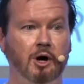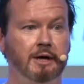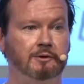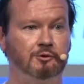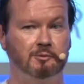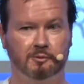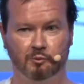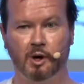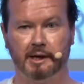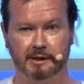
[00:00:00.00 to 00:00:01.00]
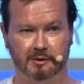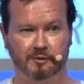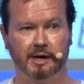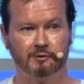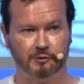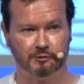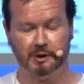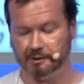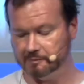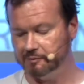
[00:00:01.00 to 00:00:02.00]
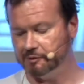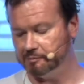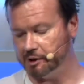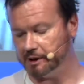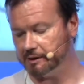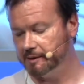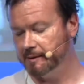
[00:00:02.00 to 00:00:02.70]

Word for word: スケッチングをすることに思考するそれが、え